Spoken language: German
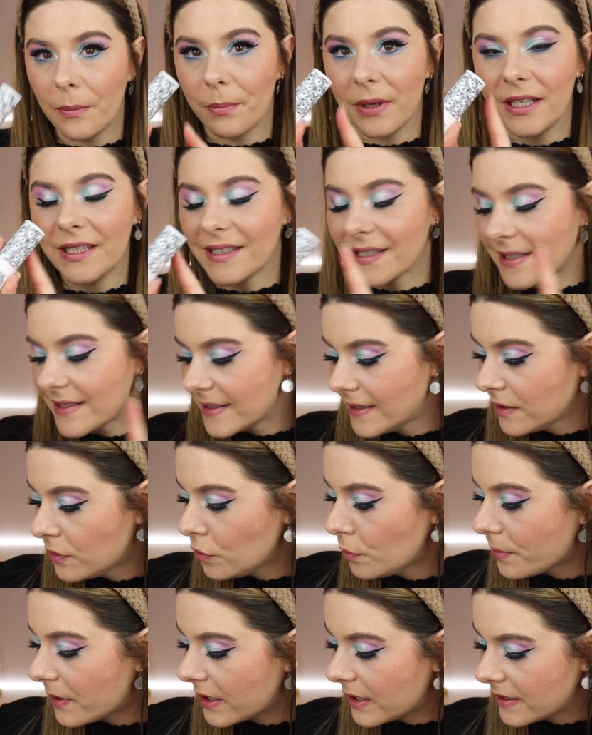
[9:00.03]
Pinsel sind
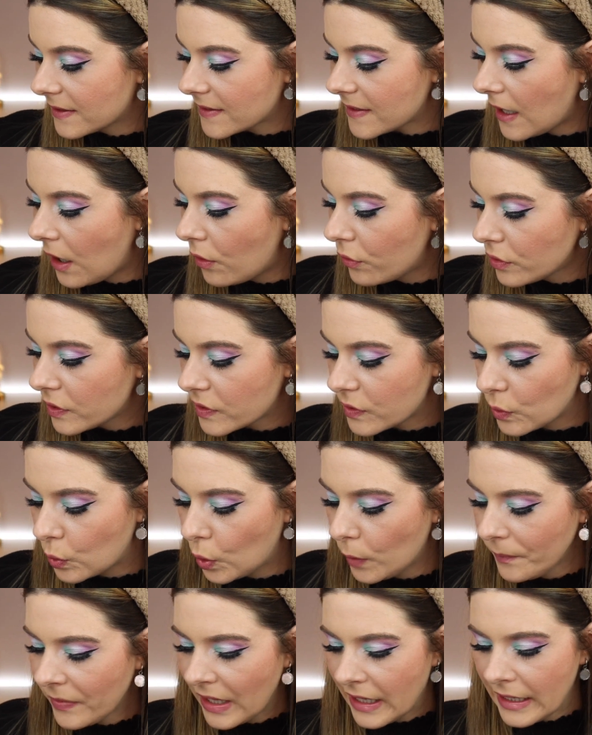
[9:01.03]
übrigens auch
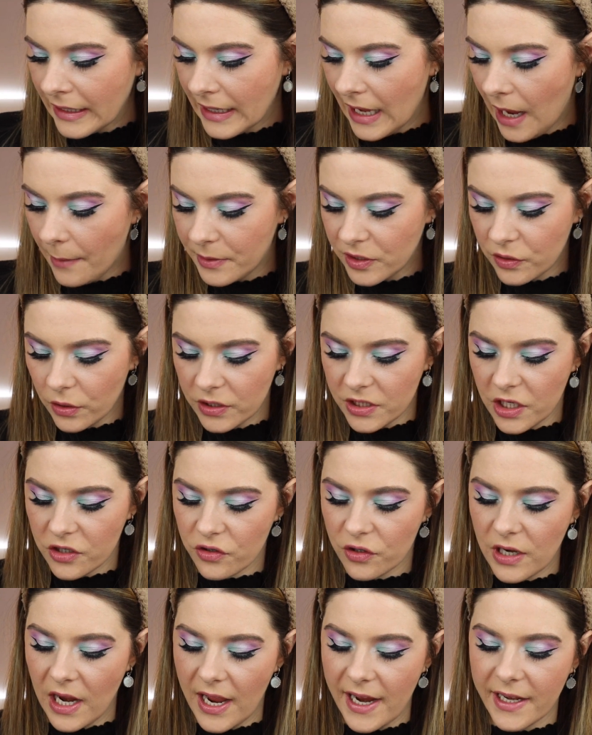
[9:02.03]
so. Habe ich euch ja
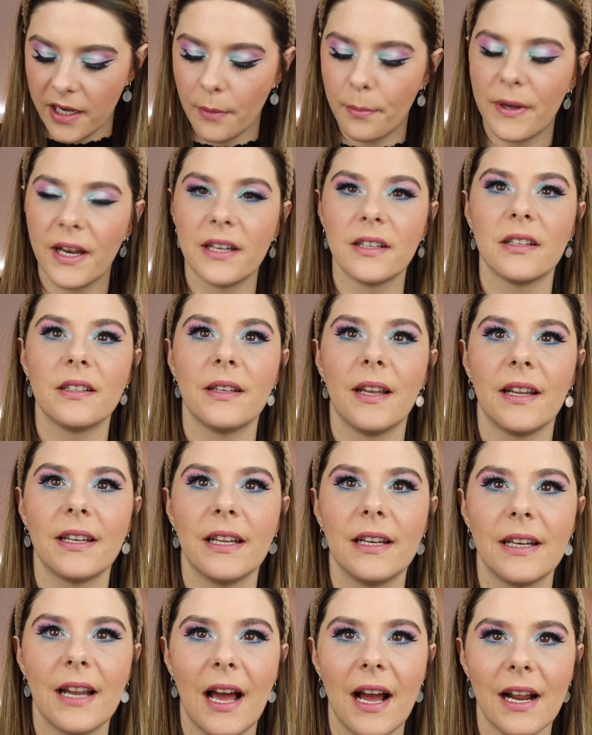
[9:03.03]
schon eingeblendet. Na,
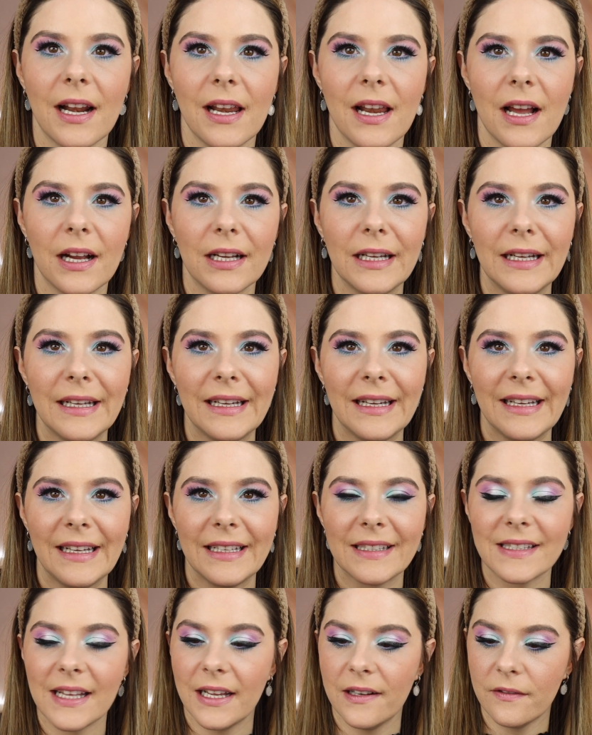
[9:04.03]
den Nagellack
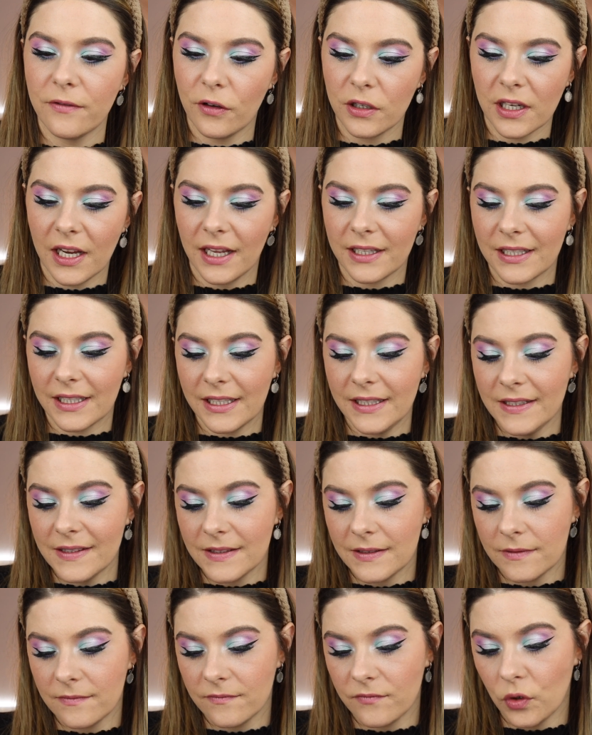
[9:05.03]
ist halt von Catrice
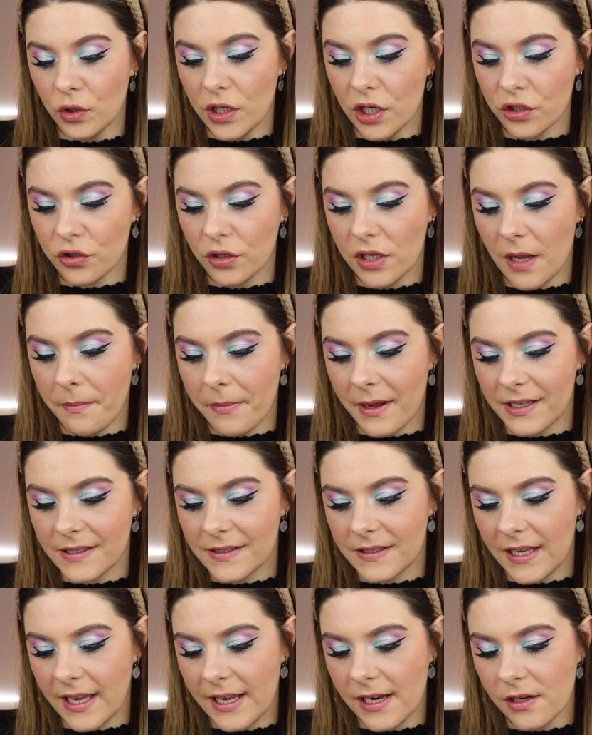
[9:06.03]
ein wunderschöner
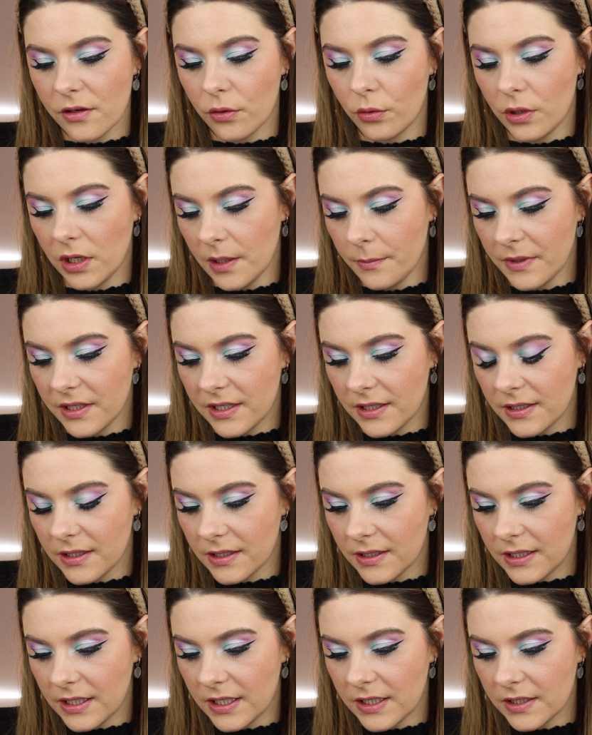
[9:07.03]
Pastellton, Limited
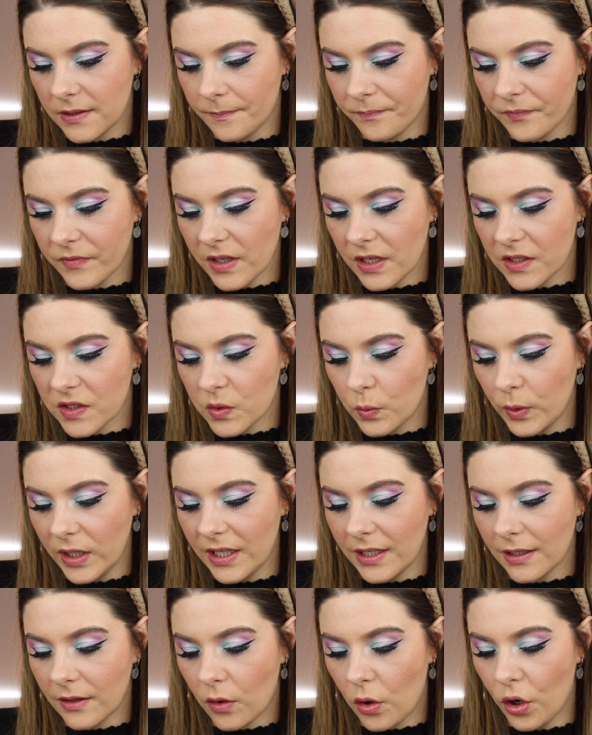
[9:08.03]
Edition.
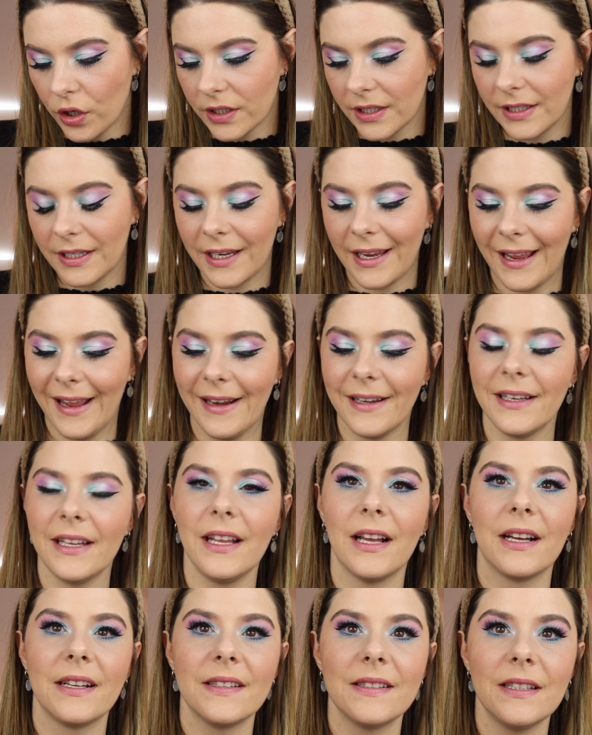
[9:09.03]
Sweet Cotton
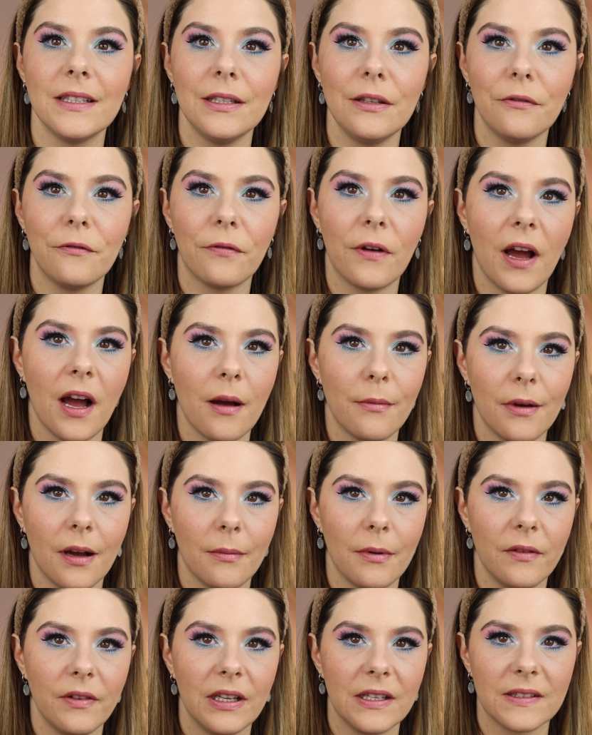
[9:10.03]
Candy heißt hier die Farbe.
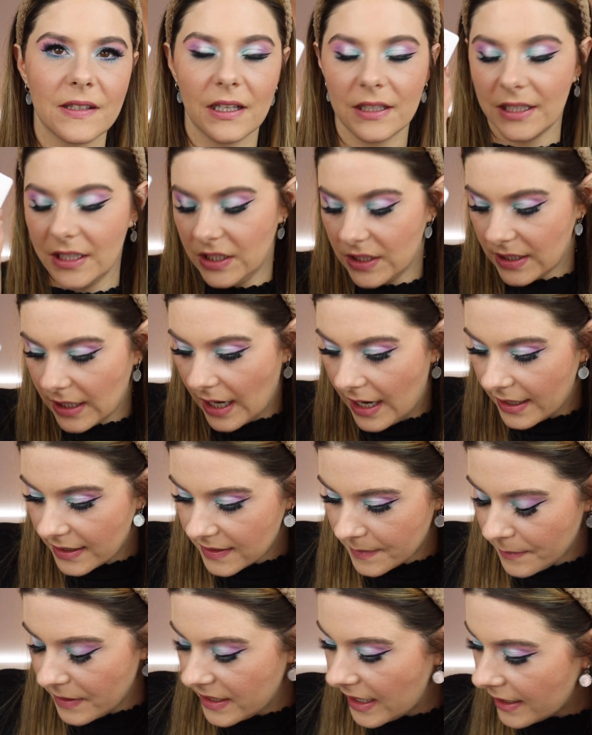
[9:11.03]
Aber wie gesagt, ich trage
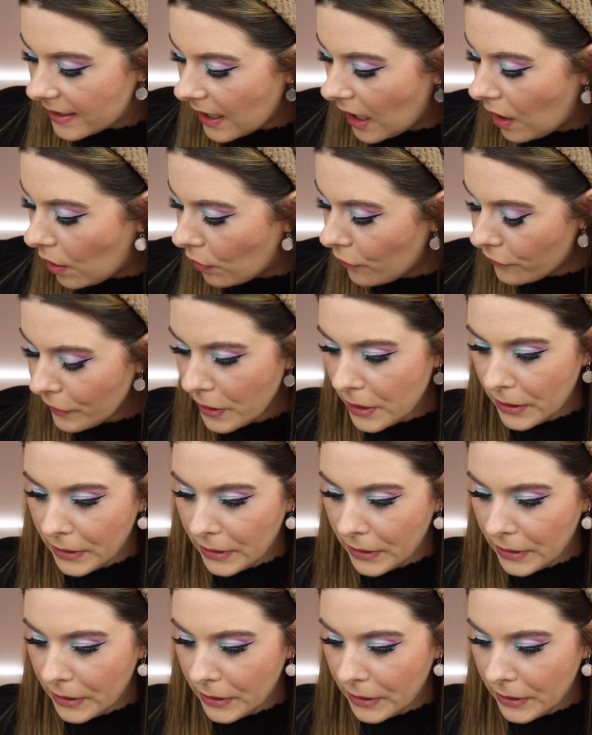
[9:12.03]
es mir nicht auf.